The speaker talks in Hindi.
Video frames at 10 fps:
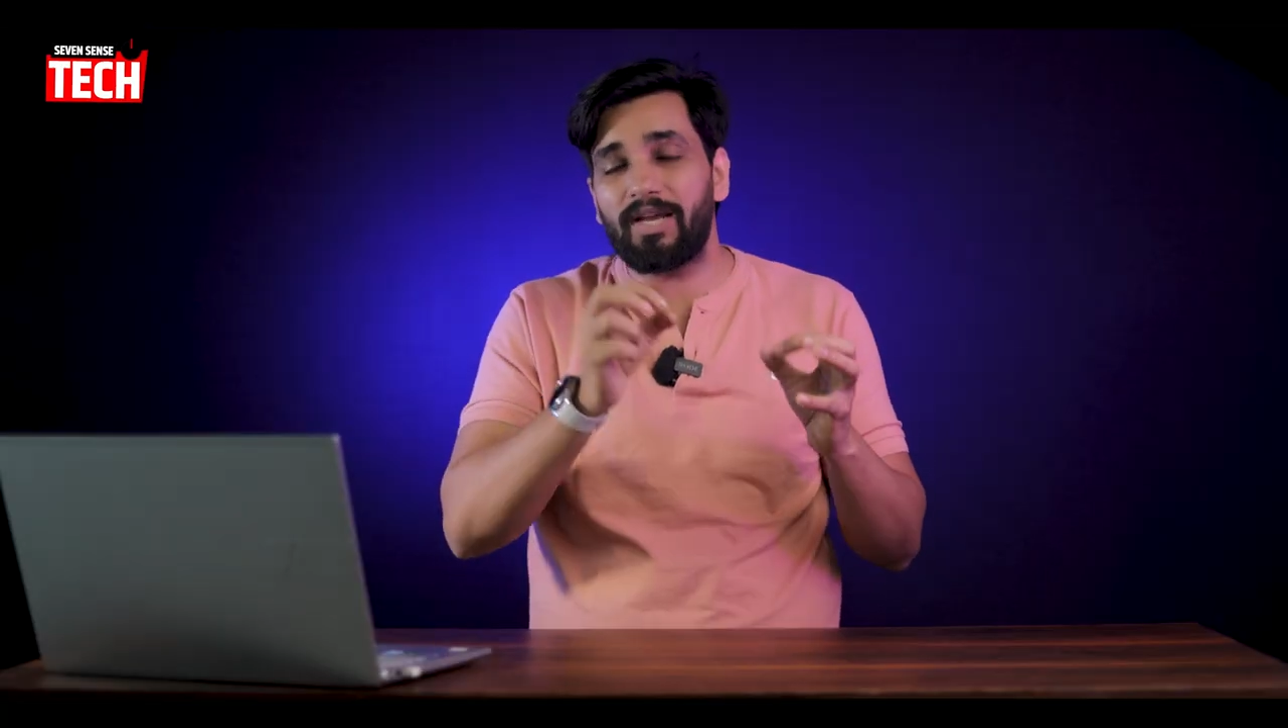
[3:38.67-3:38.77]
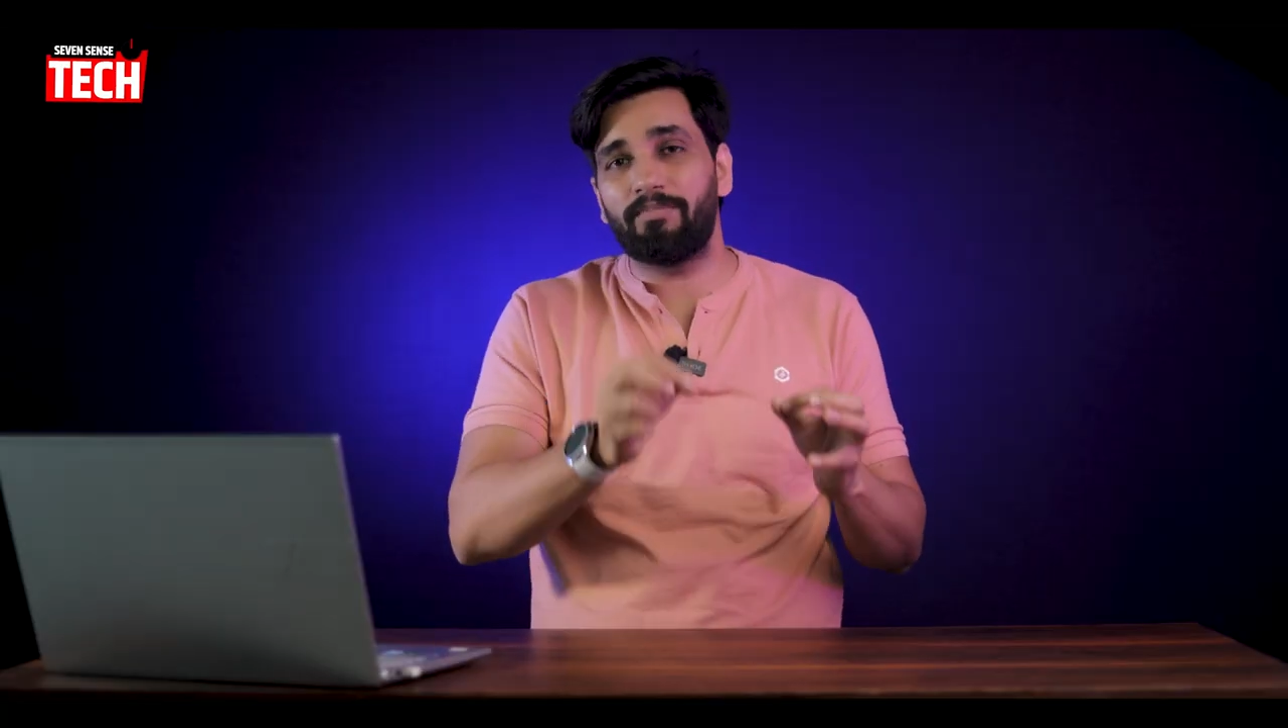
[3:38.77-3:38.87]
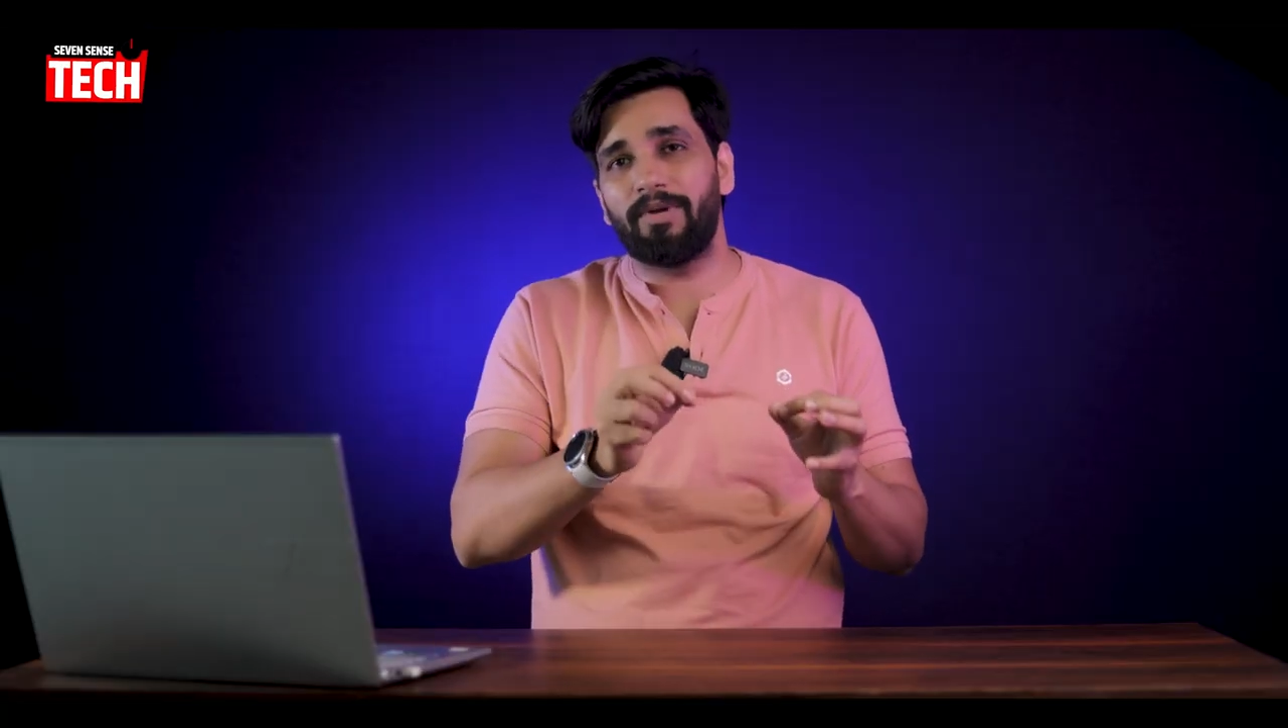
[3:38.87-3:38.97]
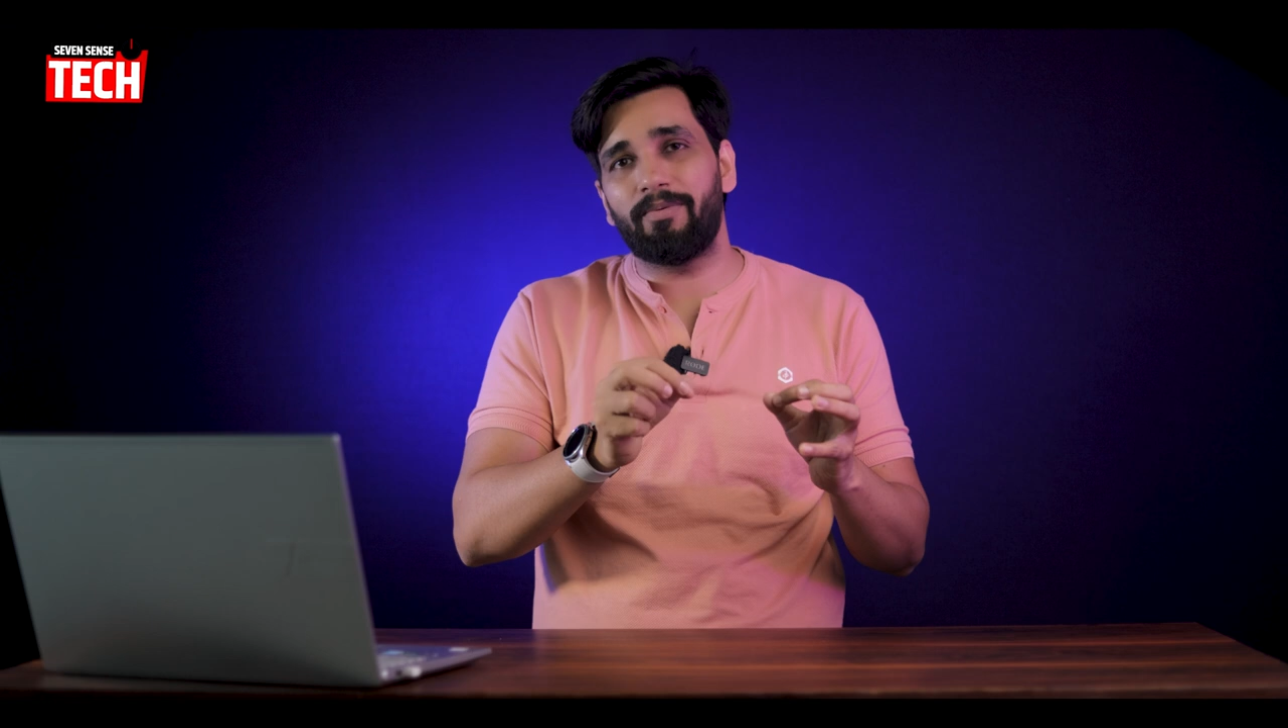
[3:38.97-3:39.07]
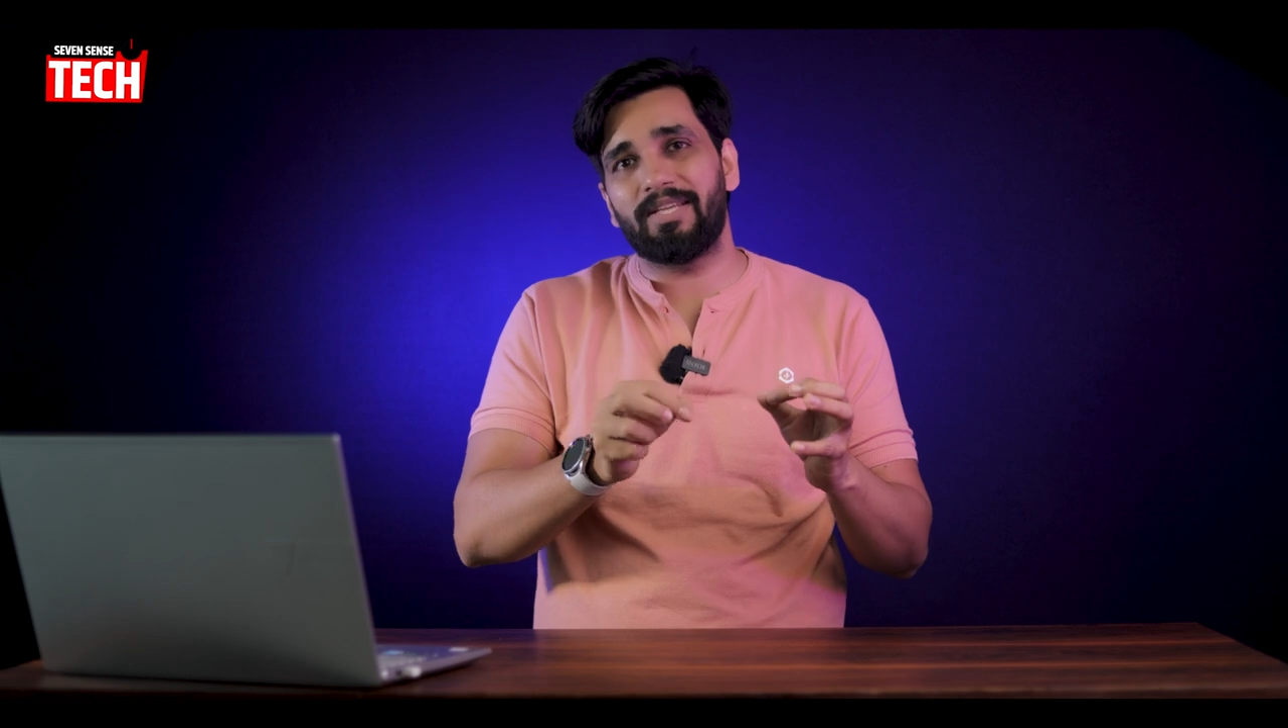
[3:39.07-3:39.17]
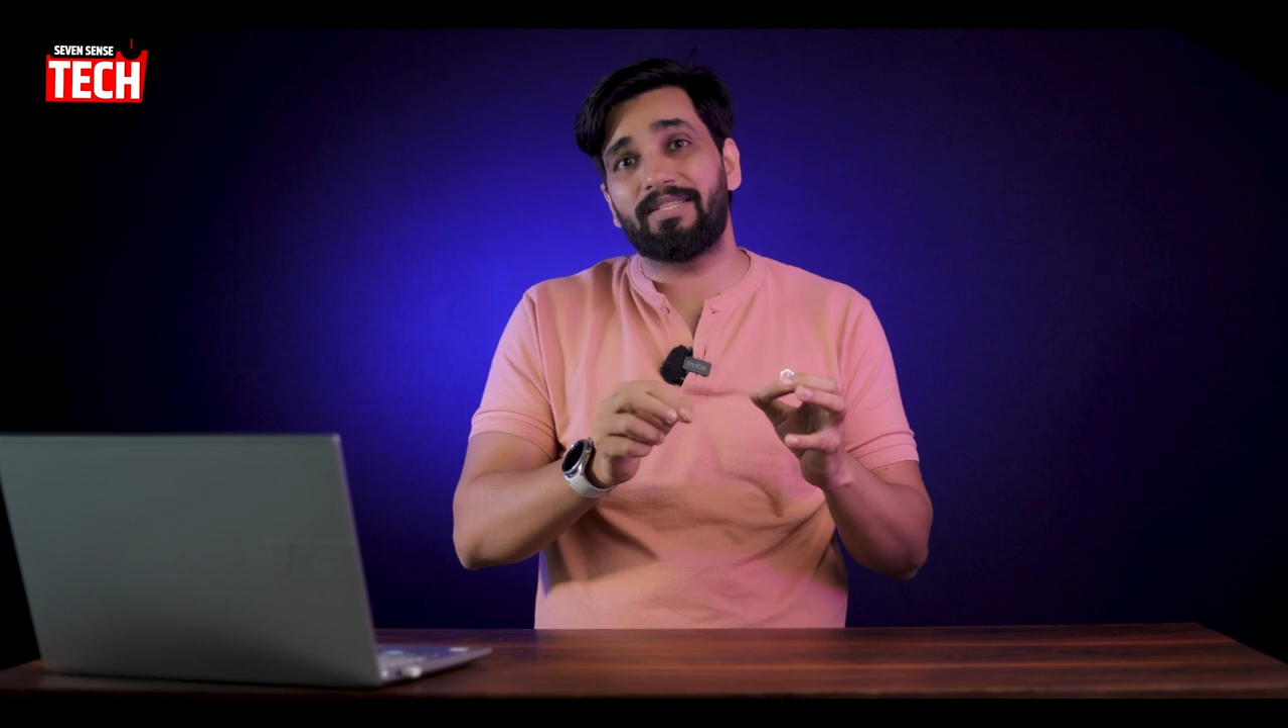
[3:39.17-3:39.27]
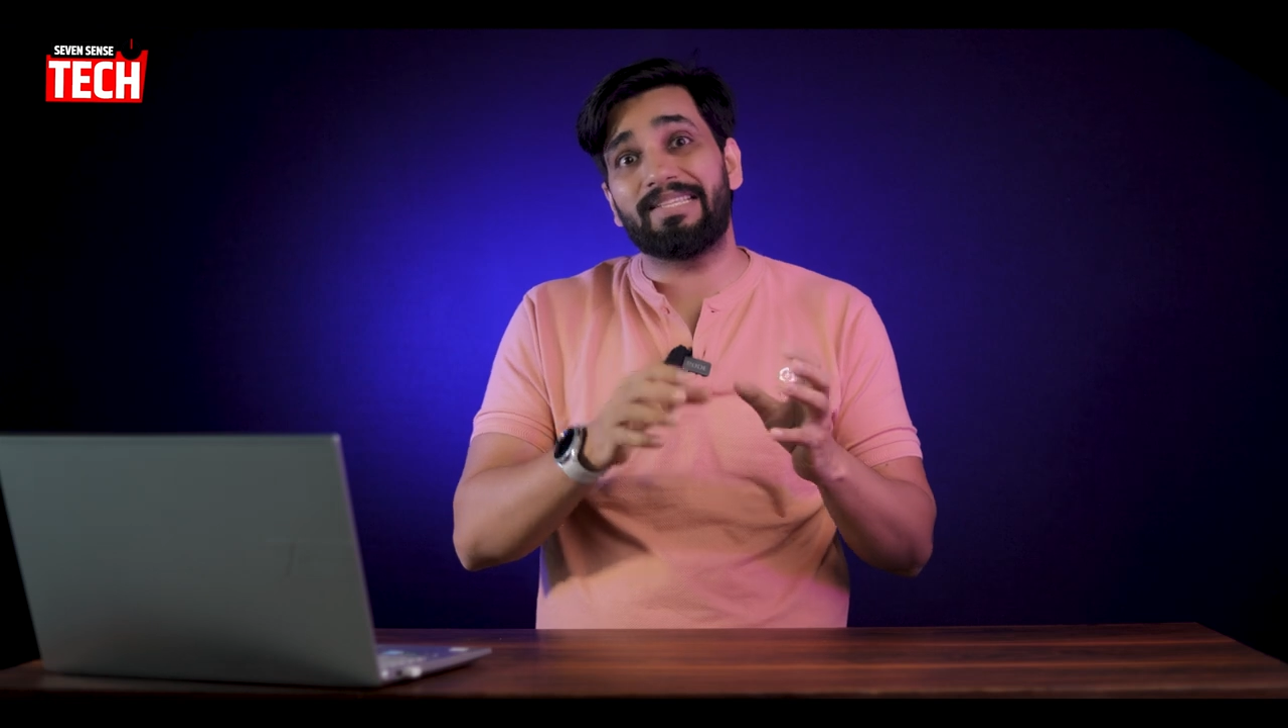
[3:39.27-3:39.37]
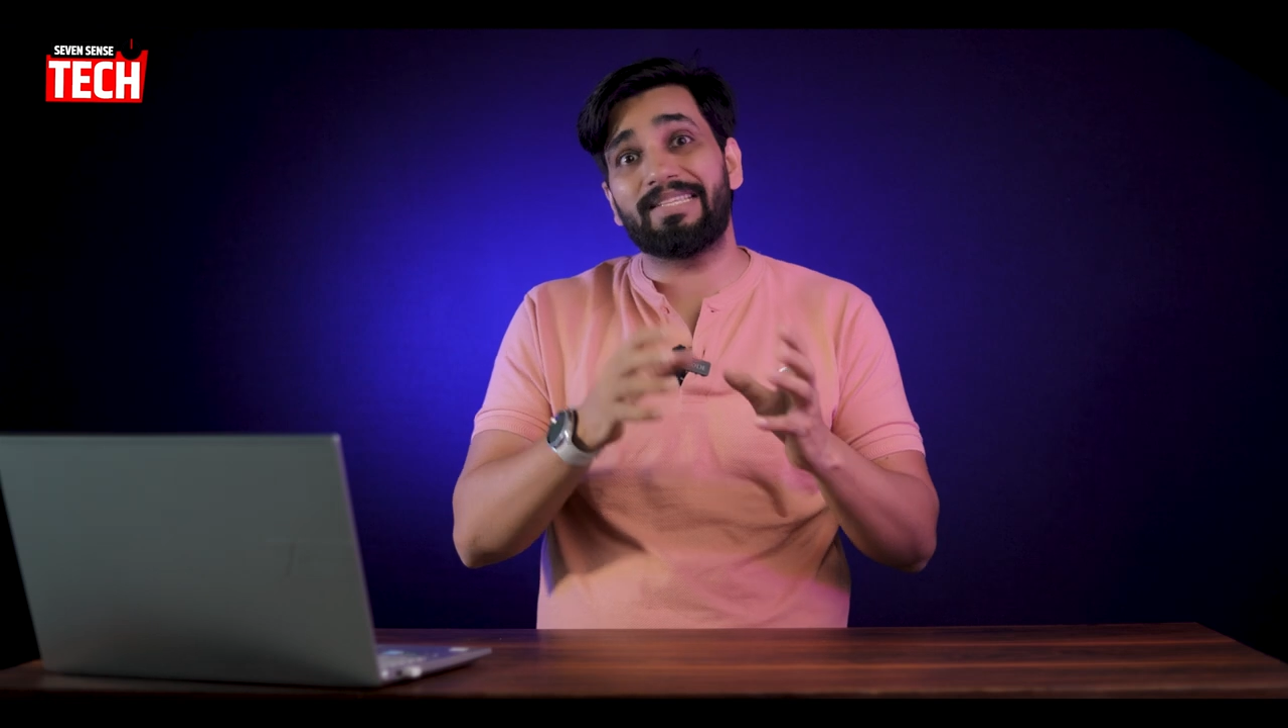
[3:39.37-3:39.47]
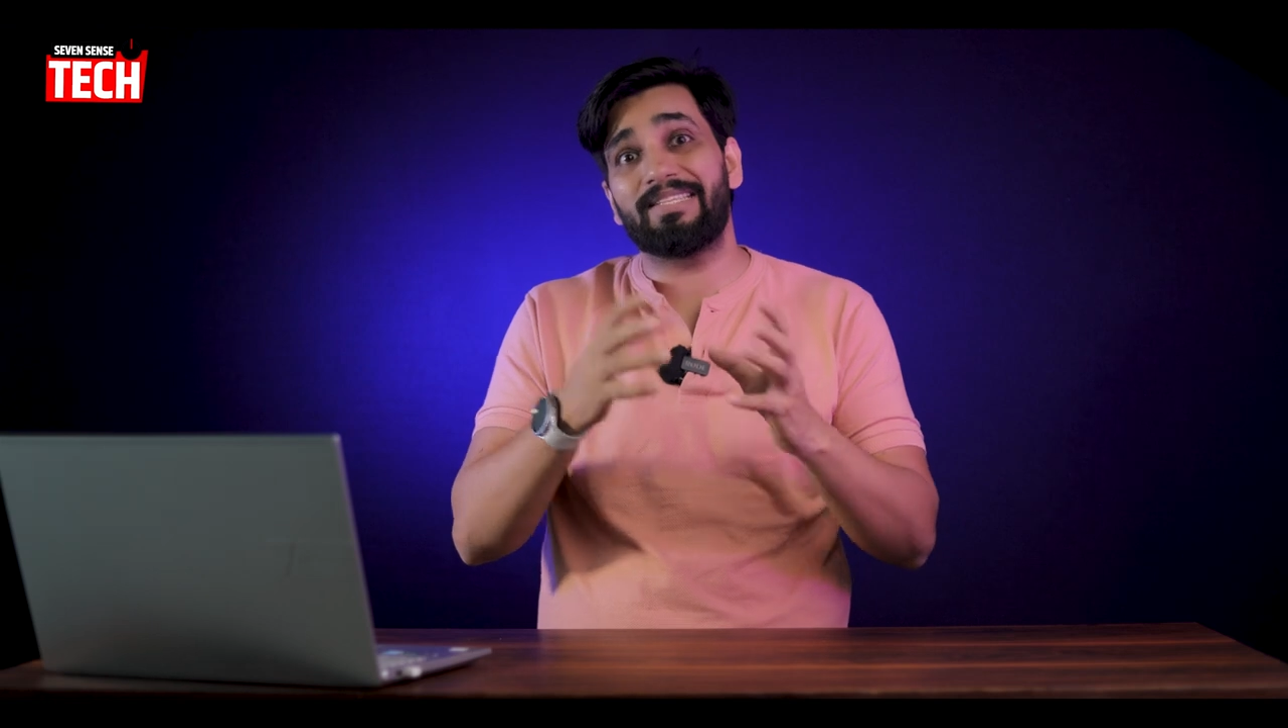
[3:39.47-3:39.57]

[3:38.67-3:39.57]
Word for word: कम डिवाइसेस